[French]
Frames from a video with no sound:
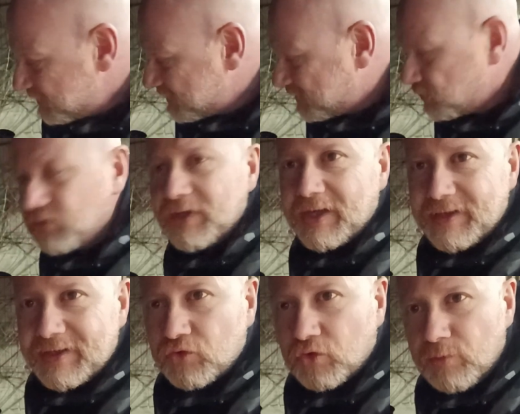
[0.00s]
Ici on a un
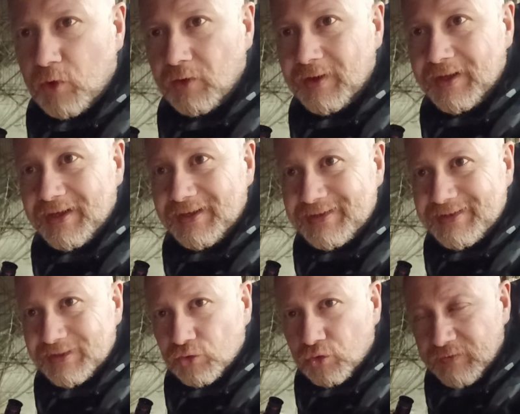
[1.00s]
instrument
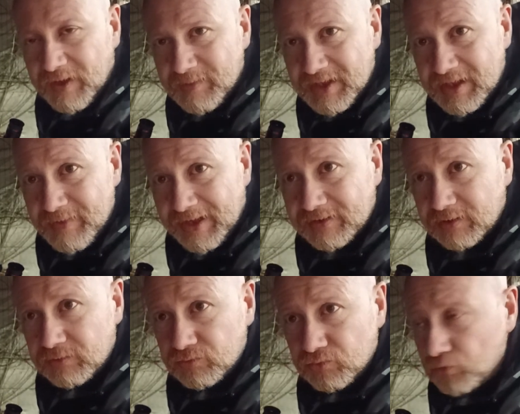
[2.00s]
80 mm,
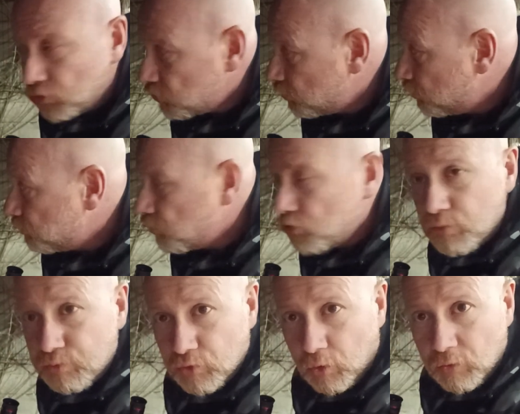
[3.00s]
donc euh, beaucoup
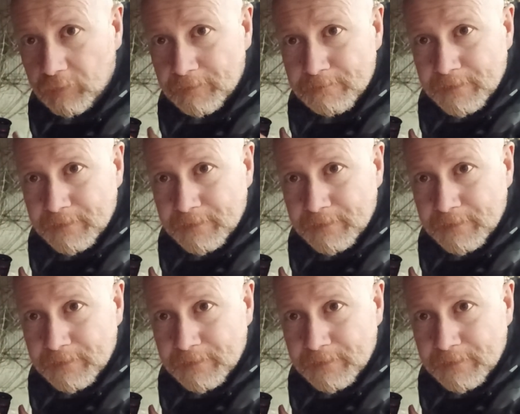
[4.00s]
plus gros,